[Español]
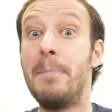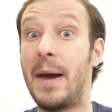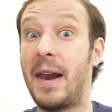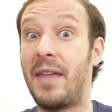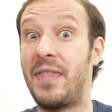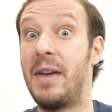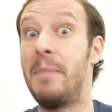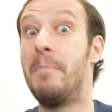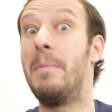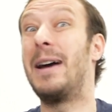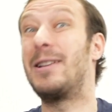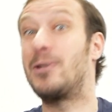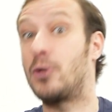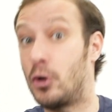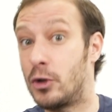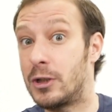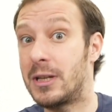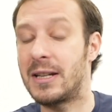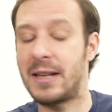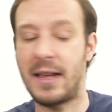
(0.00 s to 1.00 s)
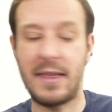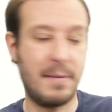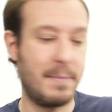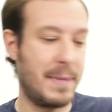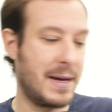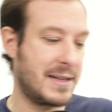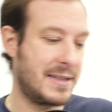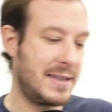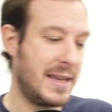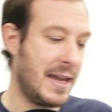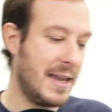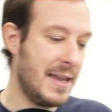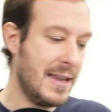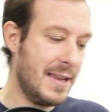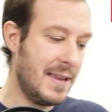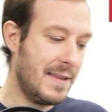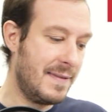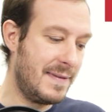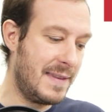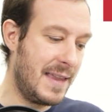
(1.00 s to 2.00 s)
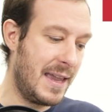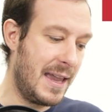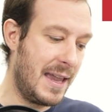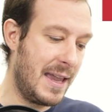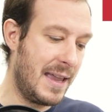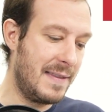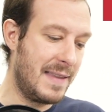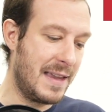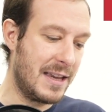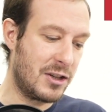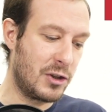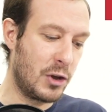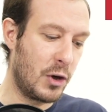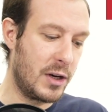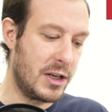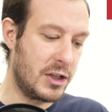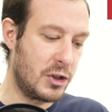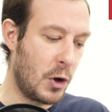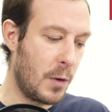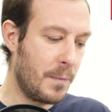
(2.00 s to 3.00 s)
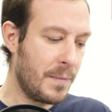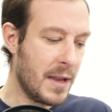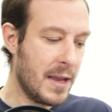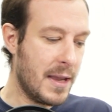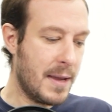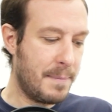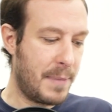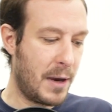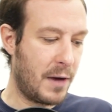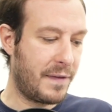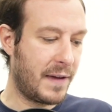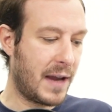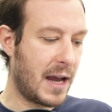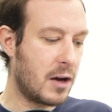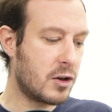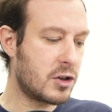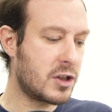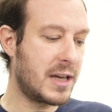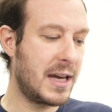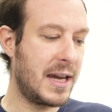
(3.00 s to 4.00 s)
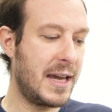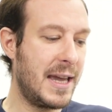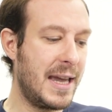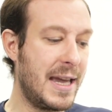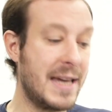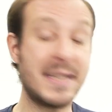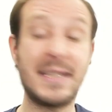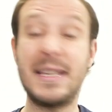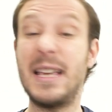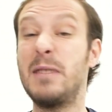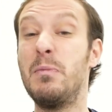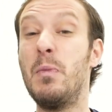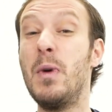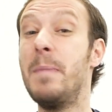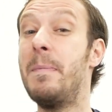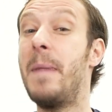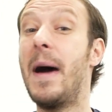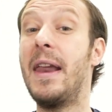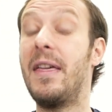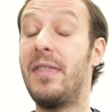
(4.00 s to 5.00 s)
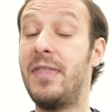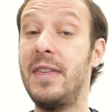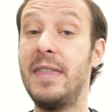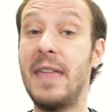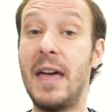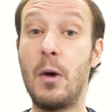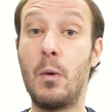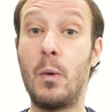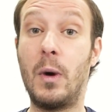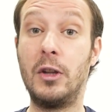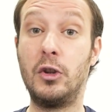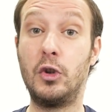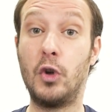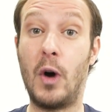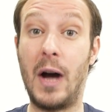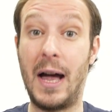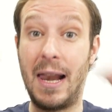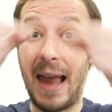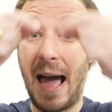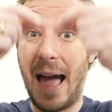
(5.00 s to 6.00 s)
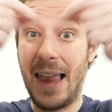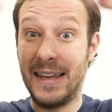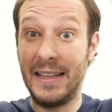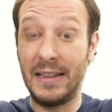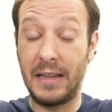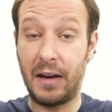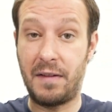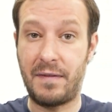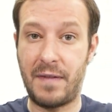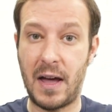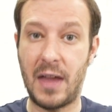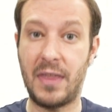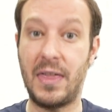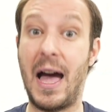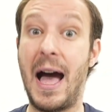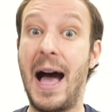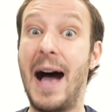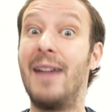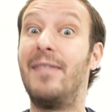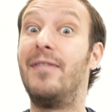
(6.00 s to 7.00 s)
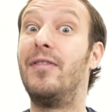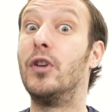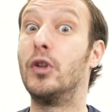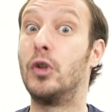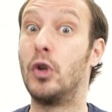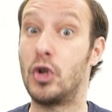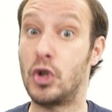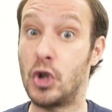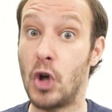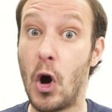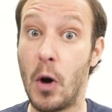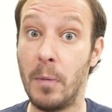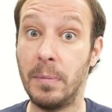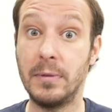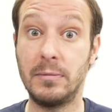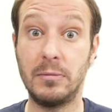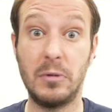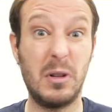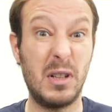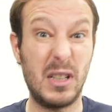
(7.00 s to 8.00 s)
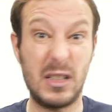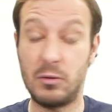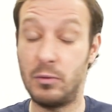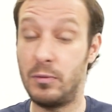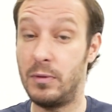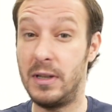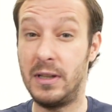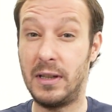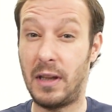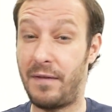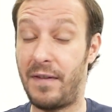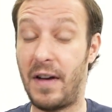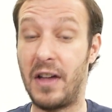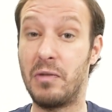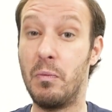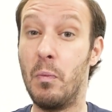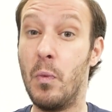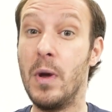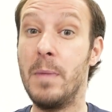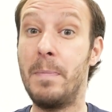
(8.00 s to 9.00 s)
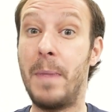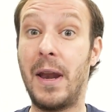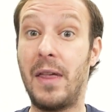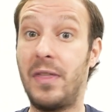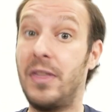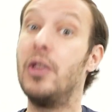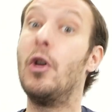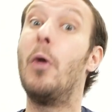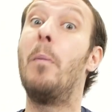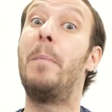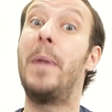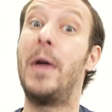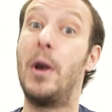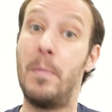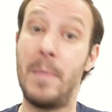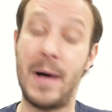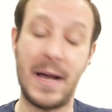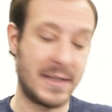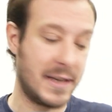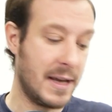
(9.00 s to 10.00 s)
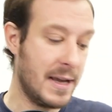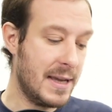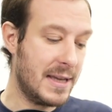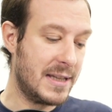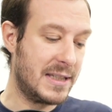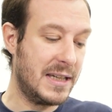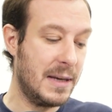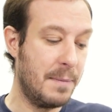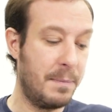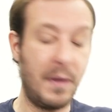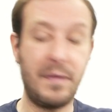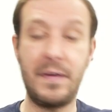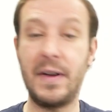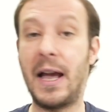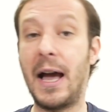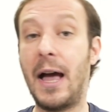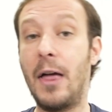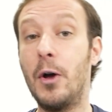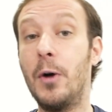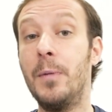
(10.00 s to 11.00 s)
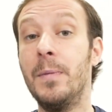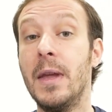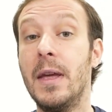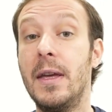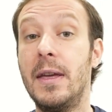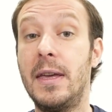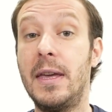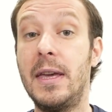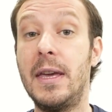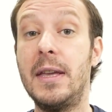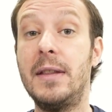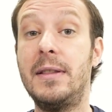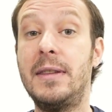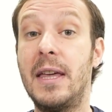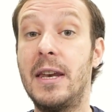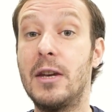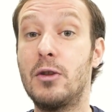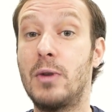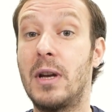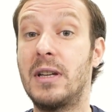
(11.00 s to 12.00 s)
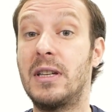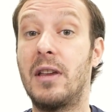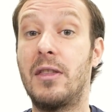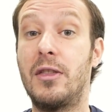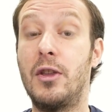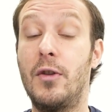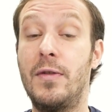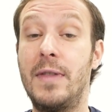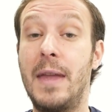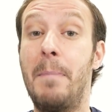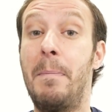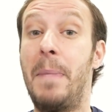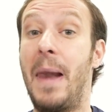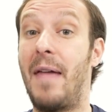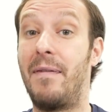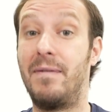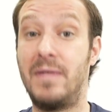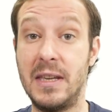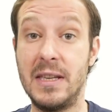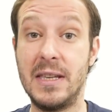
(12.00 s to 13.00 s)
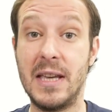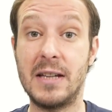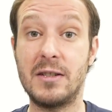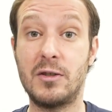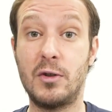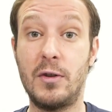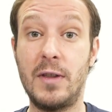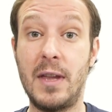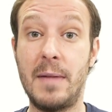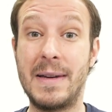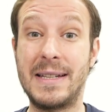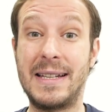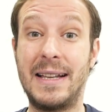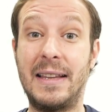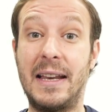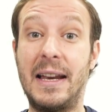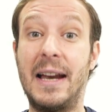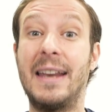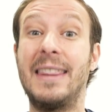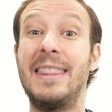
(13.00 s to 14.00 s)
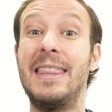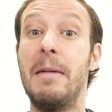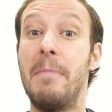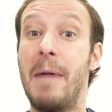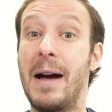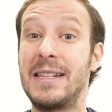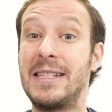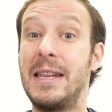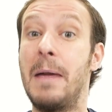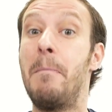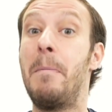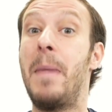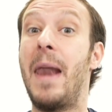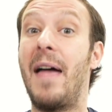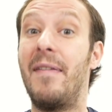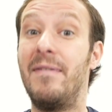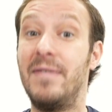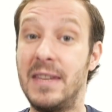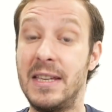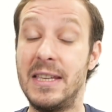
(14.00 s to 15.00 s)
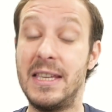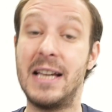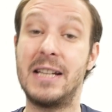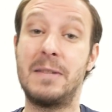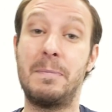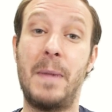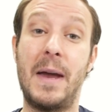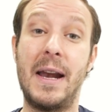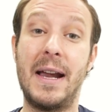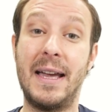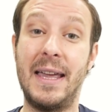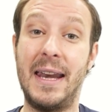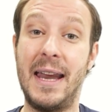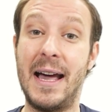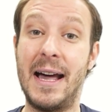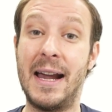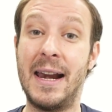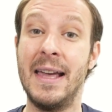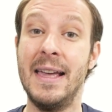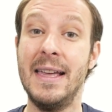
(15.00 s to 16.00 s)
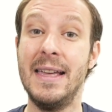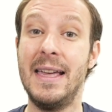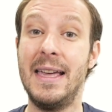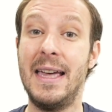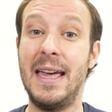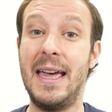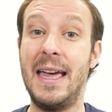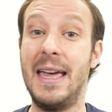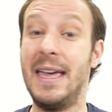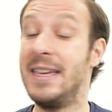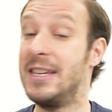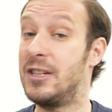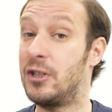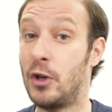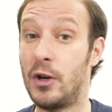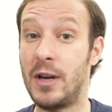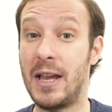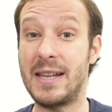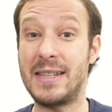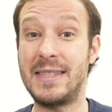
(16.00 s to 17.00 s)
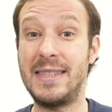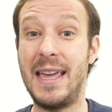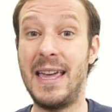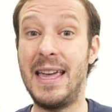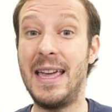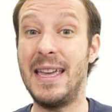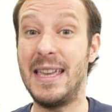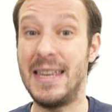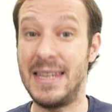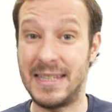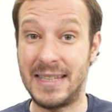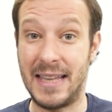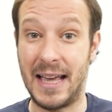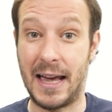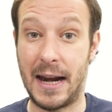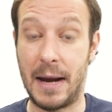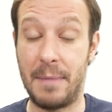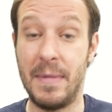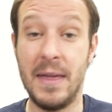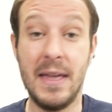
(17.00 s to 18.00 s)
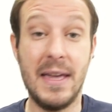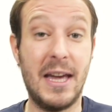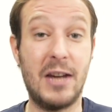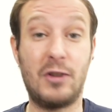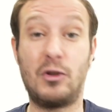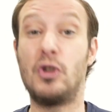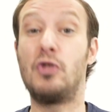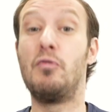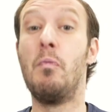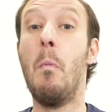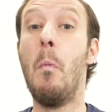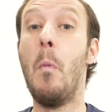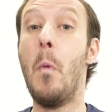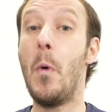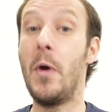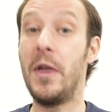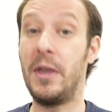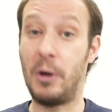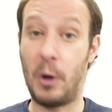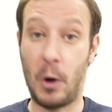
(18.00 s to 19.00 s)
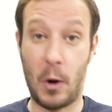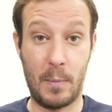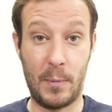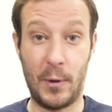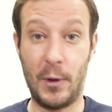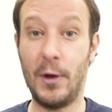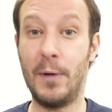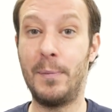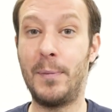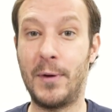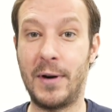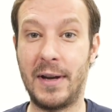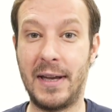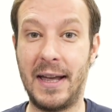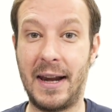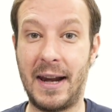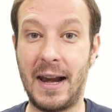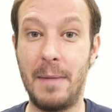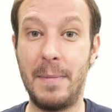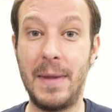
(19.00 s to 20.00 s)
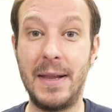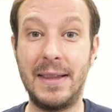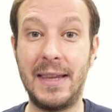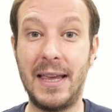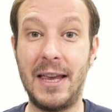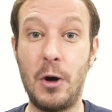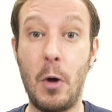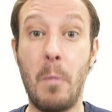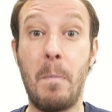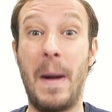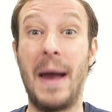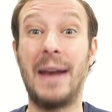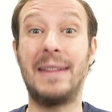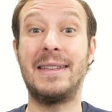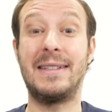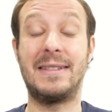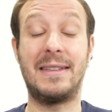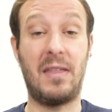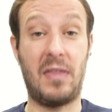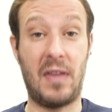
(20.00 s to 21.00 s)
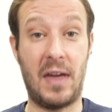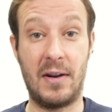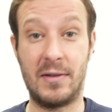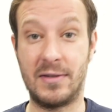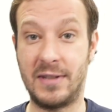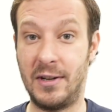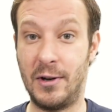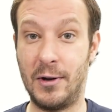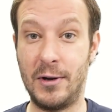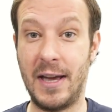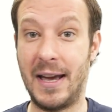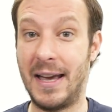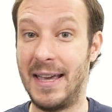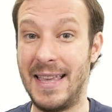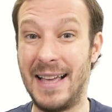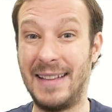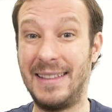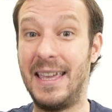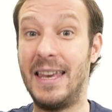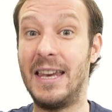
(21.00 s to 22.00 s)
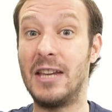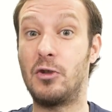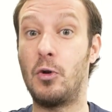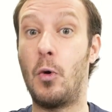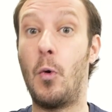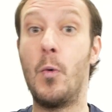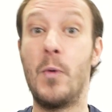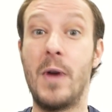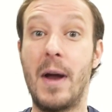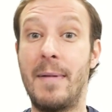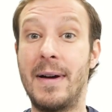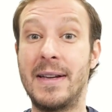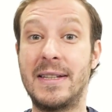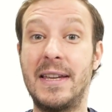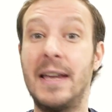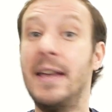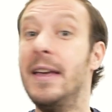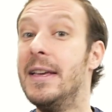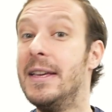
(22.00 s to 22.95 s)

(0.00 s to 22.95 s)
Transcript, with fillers: para hacer más cosas además de, de, stories, ¿no? Pero fijaos que esta es muy parecida en cuanto al, al interfaz a Photoshop, ¿no? Es un interfaz muy parecido, pero más simplificado y tienes una sección de plantillas donde vas a tener de base plantillas para crear eh, historias de Instagram. Esto es muy cómodo porque realmente no partes de cero, sino oye que ya tienes una base